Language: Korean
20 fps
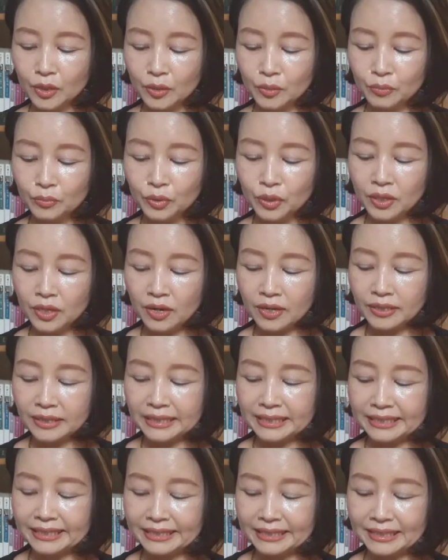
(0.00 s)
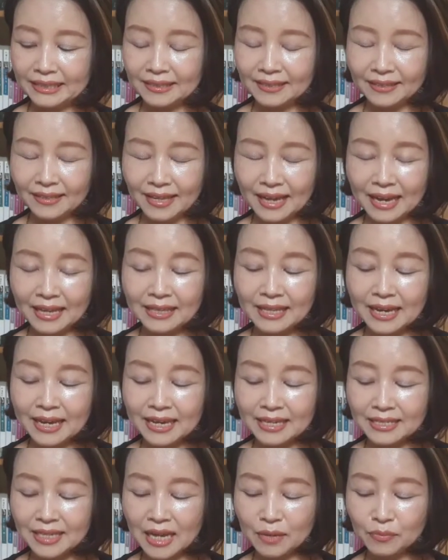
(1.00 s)
물건은
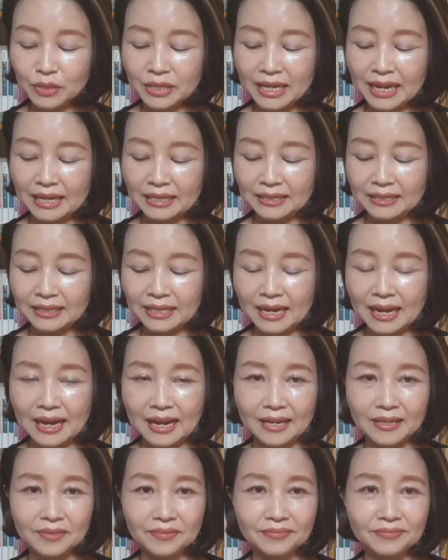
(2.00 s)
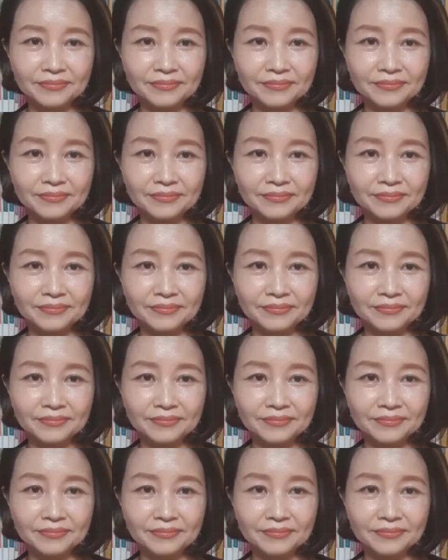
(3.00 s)
하나의 사물이 아니다.